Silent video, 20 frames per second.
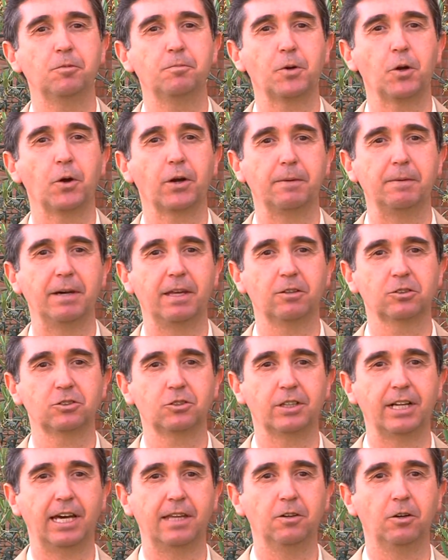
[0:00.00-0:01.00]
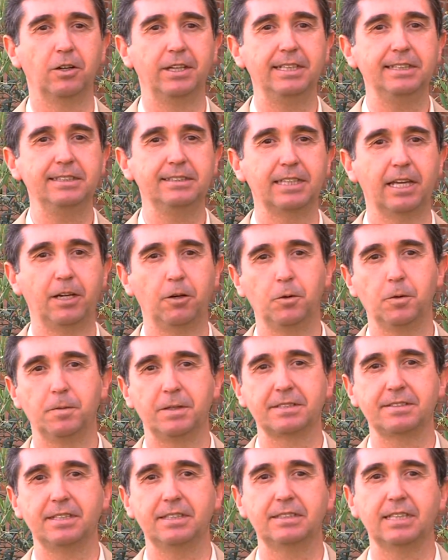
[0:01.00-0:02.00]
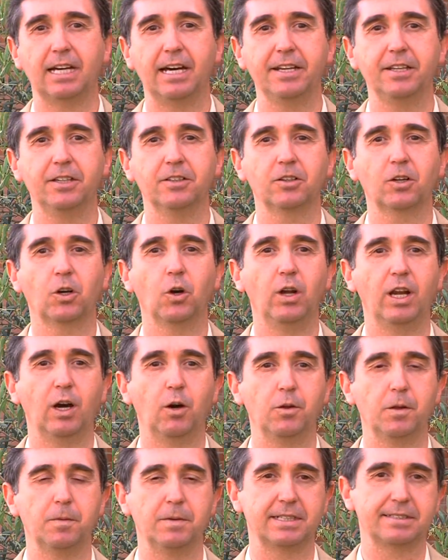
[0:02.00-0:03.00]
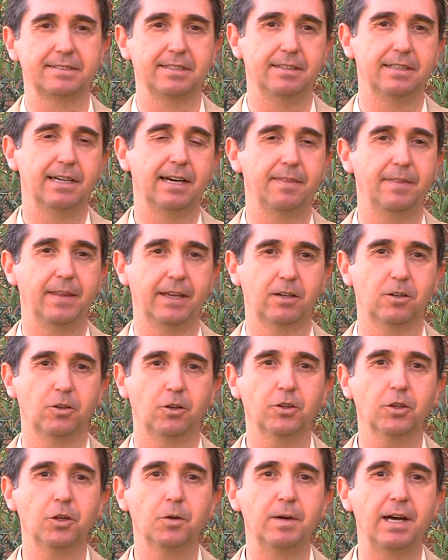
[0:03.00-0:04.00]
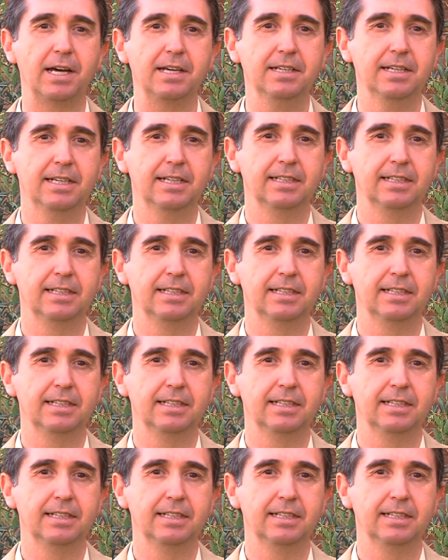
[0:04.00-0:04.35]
un programa de doctorado interuniversitario con la Universidad de Córdoba